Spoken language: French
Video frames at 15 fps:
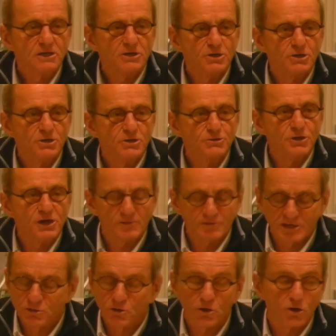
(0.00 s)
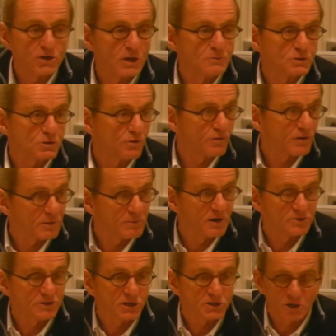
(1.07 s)
de la ville de Grenoble sont
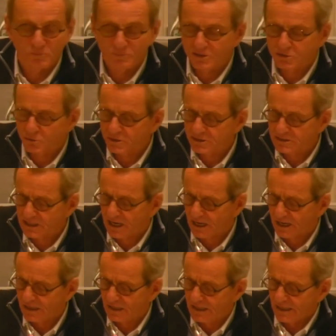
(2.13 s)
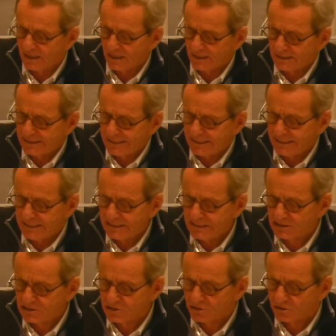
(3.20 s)
vraiment dans un piteux état. Hein,
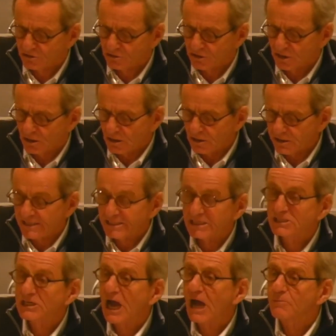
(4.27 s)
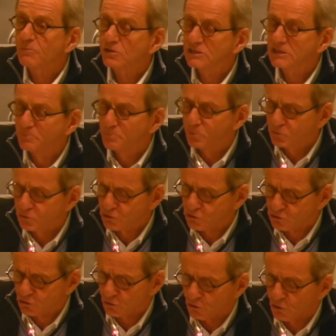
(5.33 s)
l'église, il y a des arbres qui poussent
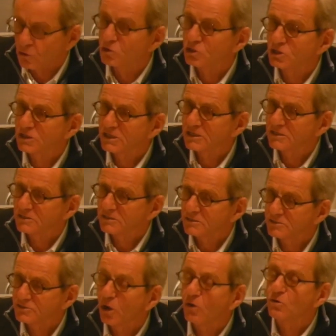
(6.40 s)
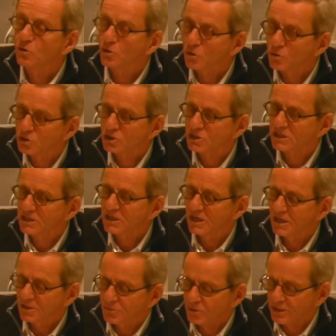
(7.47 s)
sur le clocher dans le clocher
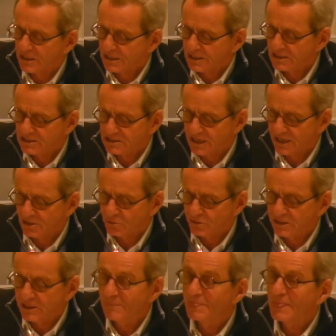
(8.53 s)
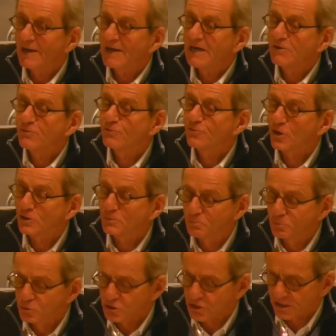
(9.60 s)
de l'église Saint-Louis. Les feuilles
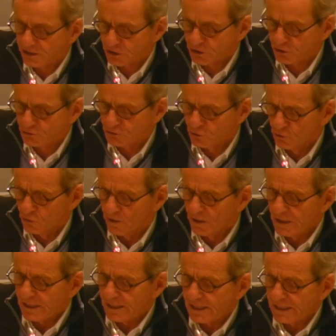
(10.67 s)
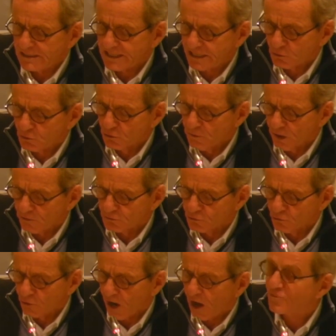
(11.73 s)
bouchent les chenaux, Les écoulements
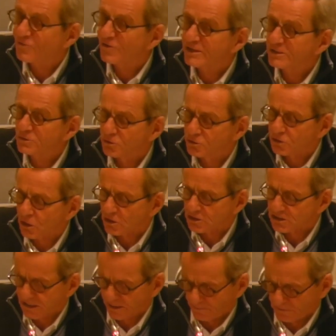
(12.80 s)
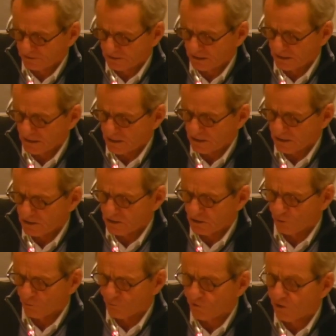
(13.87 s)
d'eau affectent le transept euh,
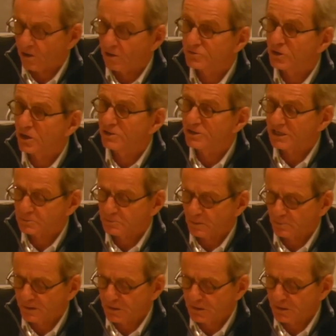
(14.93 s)
offrant un aspect